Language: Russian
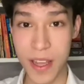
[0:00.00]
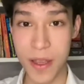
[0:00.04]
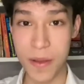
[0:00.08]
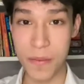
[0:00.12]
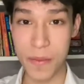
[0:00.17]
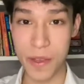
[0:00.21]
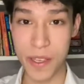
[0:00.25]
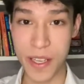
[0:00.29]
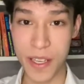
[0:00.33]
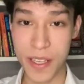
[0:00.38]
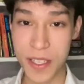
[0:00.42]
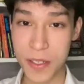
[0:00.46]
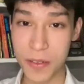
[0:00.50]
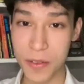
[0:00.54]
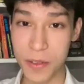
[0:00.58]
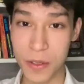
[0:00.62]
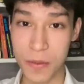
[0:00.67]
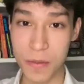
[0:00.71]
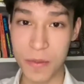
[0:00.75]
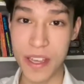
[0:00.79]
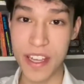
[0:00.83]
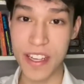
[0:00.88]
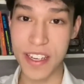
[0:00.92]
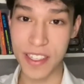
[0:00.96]
Меня зовут
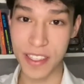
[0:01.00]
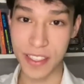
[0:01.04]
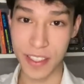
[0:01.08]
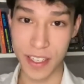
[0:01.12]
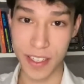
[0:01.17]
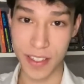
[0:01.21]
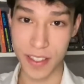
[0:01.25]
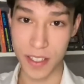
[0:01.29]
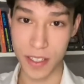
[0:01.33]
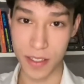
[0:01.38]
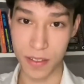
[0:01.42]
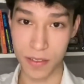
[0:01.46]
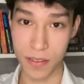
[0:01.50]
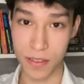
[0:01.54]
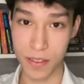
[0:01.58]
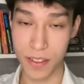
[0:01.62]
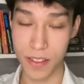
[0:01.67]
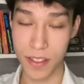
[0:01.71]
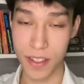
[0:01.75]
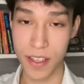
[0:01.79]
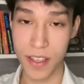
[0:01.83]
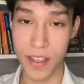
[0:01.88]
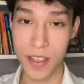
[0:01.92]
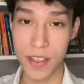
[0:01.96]
Мир Игнатьев.
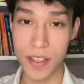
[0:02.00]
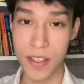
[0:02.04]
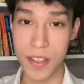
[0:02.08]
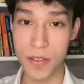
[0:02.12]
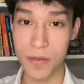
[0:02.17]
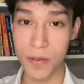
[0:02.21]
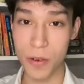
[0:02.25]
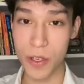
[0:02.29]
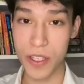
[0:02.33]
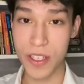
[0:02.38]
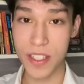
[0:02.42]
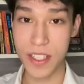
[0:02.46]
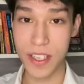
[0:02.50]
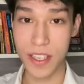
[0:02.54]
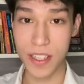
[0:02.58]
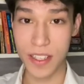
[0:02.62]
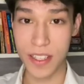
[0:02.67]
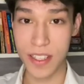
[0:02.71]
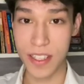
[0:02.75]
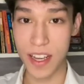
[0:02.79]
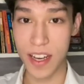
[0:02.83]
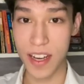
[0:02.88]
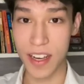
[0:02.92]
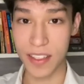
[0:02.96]
Сегодня
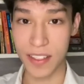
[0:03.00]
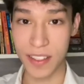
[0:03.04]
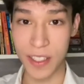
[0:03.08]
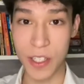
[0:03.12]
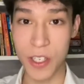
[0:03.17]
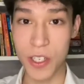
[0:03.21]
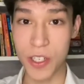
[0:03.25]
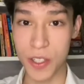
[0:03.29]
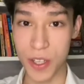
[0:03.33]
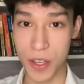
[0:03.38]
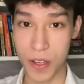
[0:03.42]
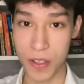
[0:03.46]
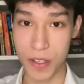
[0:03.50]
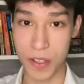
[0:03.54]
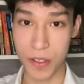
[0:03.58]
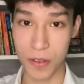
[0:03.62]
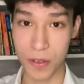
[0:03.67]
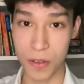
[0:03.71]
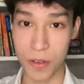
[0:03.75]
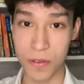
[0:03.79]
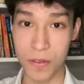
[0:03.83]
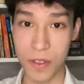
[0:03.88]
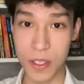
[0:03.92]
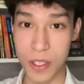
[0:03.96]
я начинаю
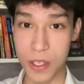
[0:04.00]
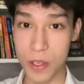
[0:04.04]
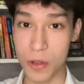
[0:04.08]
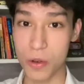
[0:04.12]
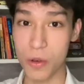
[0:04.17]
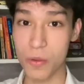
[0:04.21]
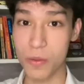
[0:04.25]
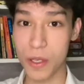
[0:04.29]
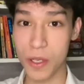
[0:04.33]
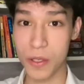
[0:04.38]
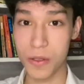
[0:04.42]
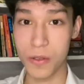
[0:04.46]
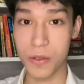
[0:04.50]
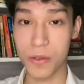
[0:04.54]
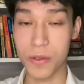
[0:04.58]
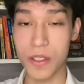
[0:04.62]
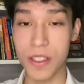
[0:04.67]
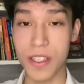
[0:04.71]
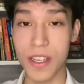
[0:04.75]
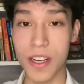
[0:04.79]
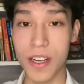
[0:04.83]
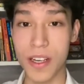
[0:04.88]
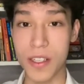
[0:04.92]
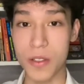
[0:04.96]
свою видеорубрику
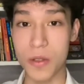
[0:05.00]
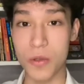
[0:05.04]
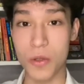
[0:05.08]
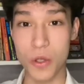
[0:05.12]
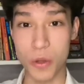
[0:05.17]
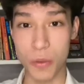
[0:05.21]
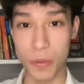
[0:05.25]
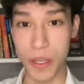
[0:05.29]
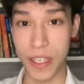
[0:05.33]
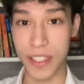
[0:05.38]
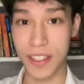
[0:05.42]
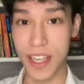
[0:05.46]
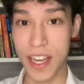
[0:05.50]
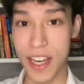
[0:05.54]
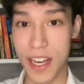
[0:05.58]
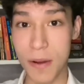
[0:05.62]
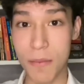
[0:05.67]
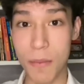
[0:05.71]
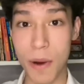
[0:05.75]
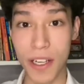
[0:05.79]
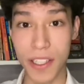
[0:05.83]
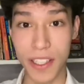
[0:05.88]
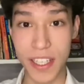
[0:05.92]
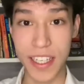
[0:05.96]
на YouTube-канале
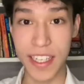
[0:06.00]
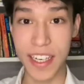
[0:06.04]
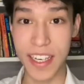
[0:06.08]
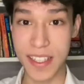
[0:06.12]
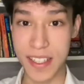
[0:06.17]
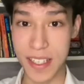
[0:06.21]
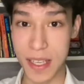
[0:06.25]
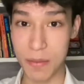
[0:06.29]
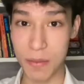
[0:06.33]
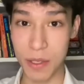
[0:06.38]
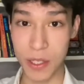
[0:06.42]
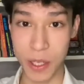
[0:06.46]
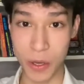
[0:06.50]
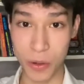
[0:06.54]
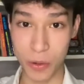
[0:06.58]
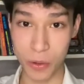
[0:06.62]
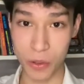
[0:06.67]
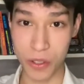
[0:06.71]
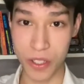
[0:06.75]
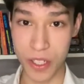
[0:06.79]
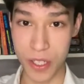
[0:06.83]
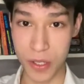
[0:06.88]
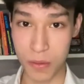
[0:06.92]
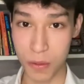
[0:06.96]
Малой Академии
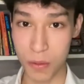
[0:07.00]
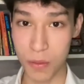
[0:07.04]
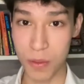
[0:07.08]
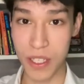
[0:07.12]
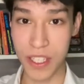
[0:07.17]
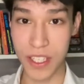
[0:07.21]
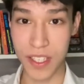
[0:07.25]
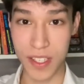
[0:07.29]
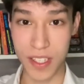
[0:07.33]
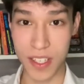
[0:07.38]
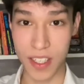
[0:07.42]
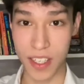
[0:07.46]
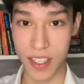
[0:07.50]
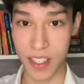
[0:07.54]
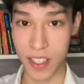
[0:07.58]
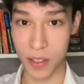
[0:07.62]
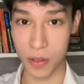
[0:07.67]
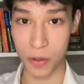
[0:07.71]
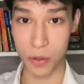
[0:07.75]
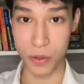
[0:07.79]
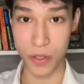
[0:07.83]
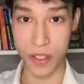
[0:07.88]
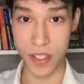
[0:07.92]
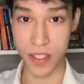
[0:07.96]
Наук Республики
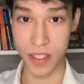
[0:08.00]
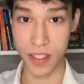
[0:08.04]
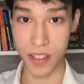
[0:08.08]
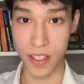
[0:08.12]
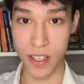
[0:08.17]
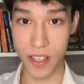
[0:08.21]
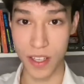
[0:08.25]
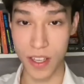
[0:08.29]
Саха-Якутия,